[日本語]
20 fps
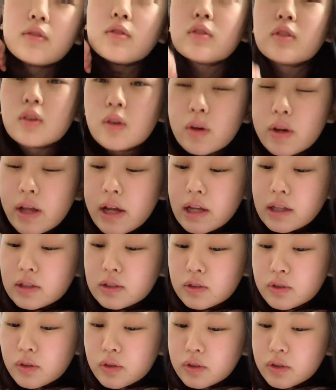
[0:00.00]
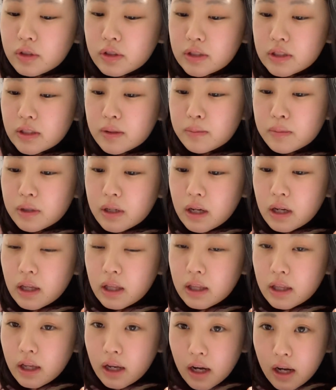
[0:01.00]
とりあえずノートに全部書けた
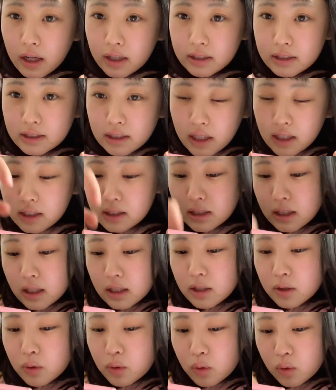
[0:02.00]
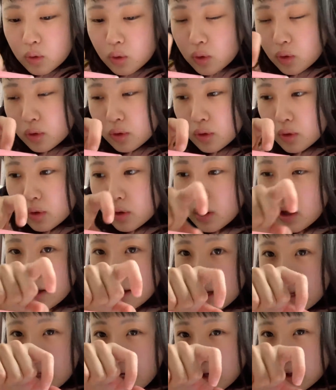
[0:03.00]
ら、下にね、日本語の
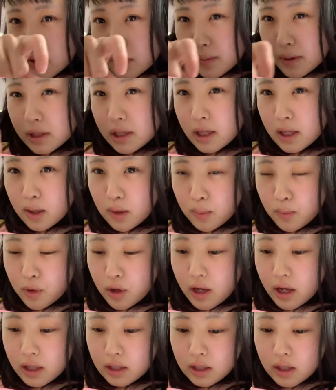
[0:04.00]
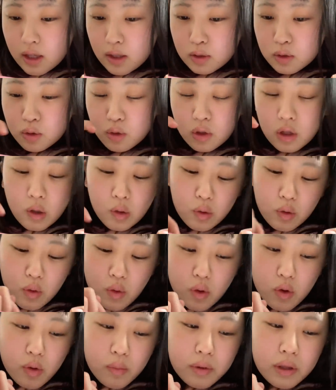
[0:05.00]
訳みたいなのも書いて、その日本語を
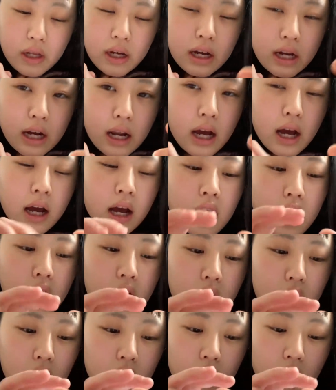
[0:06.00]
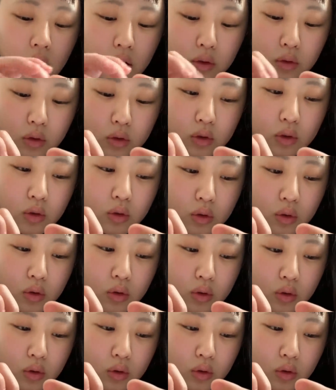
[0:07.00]
読みながら、韓国語
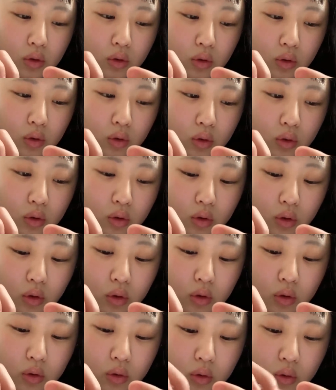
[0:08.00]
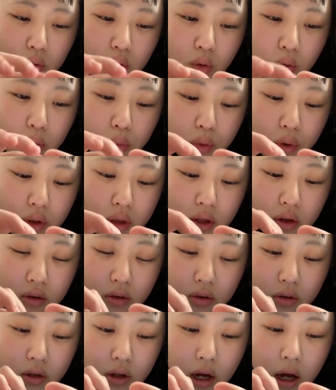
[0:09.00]
を覚えてる
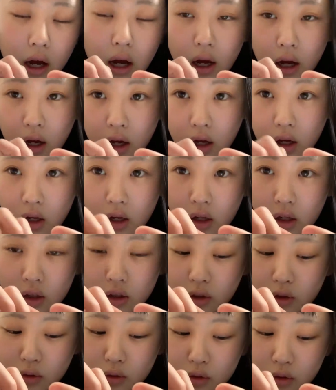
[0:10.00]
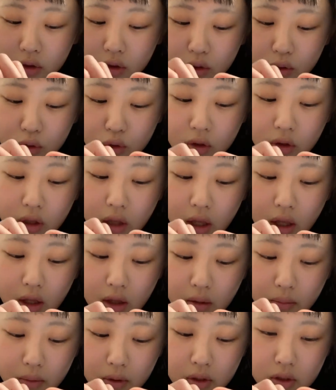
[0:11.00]
か、打っていき
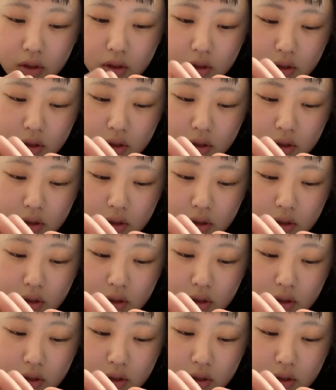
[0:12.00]
ます。